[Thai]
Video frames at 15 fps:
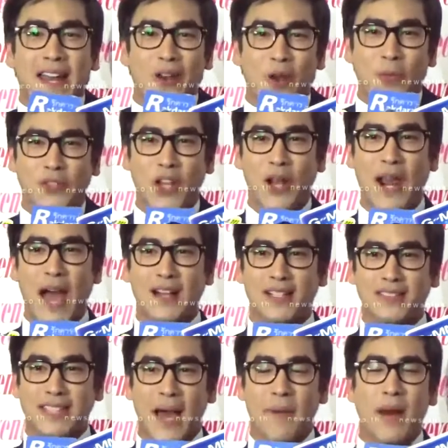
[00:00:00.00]
นะทั้งลมซ่อนรัก
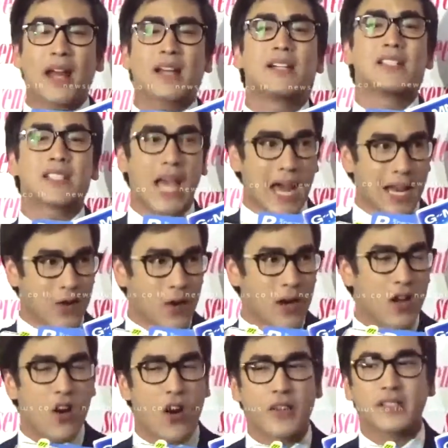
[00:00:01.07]
ทั้งตามรักคืนใจด้วย
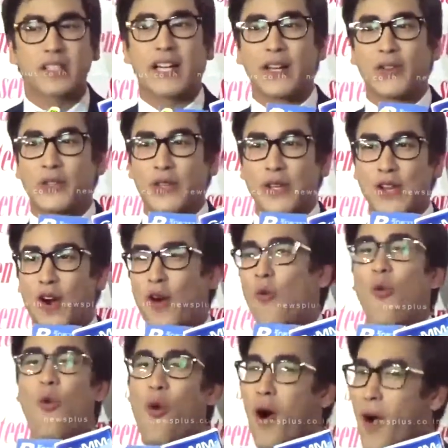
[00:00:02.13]
แล้วก็คอนเสิร์ตด้วยตอนนี้ก็
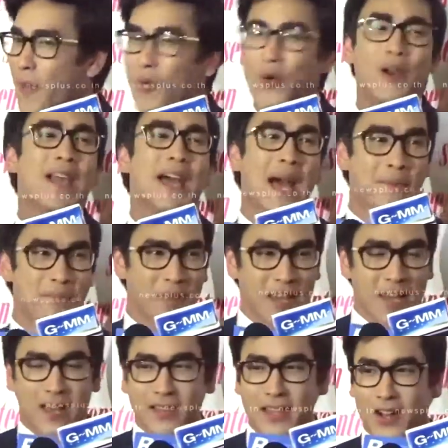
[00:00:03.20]
หัวหมุนเลยครับ
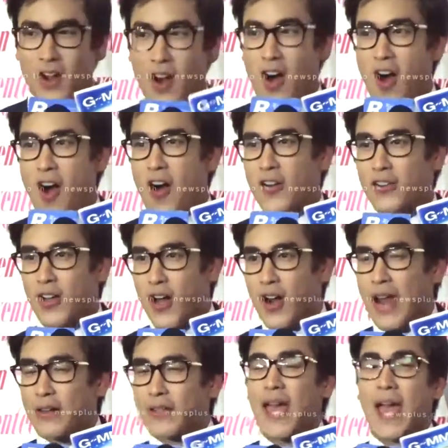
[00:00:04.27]
แต่ก็ก็
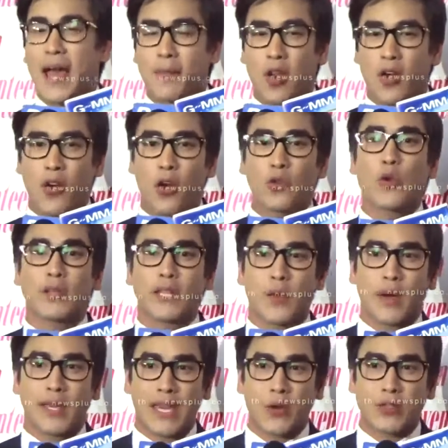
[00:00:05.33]
แล้วแต่ครับลองลองดูอีกที
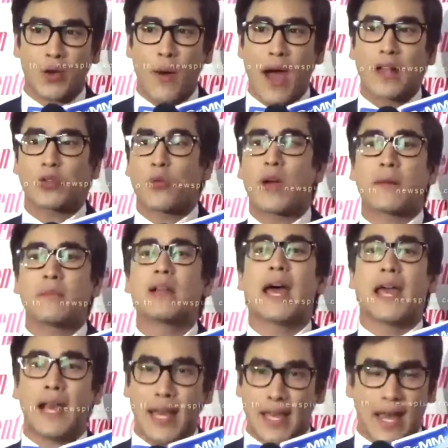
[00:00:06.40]
ว่าคิวจะว่างตรงกันเมื่อไห
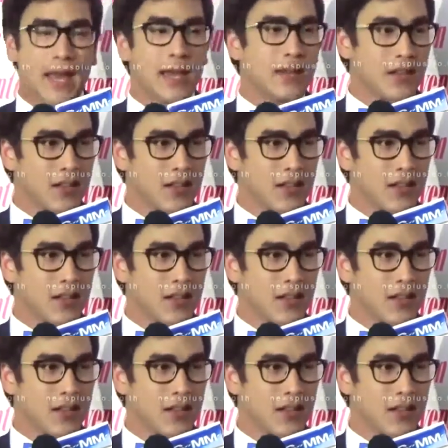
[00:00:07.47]
ร่อะไรไง